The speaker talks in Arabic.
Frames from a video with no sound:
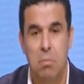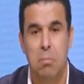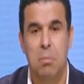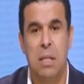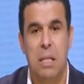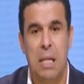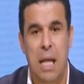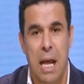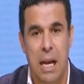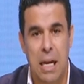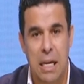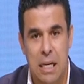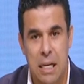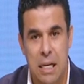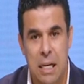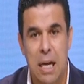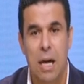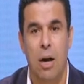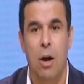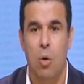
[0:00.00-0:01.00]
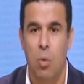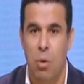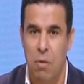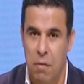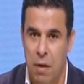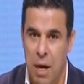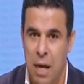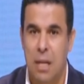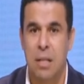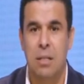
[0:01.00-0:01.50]
بتخلينا هو
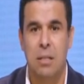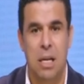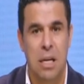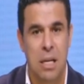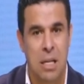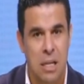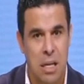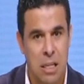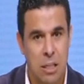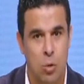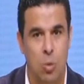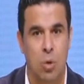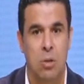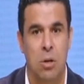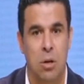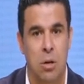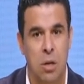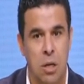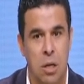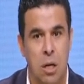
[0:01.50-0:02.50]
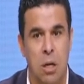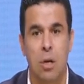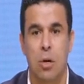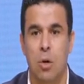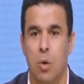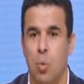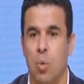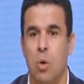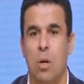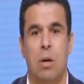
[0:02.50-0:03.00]
فعلا ده نادي الوطنيه
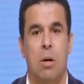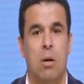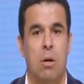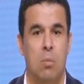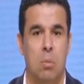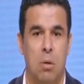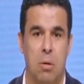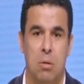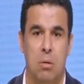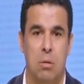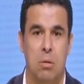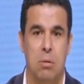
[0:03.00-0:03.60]
والكرامه